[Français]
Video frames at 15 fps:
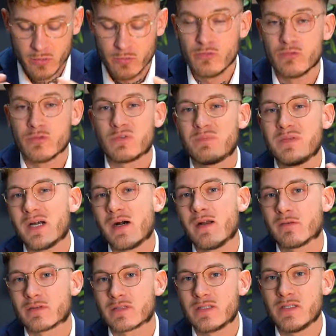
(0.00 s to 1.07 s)
une
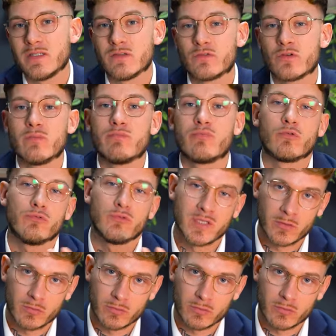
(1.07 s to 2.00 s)
spirale en silicium pour lutter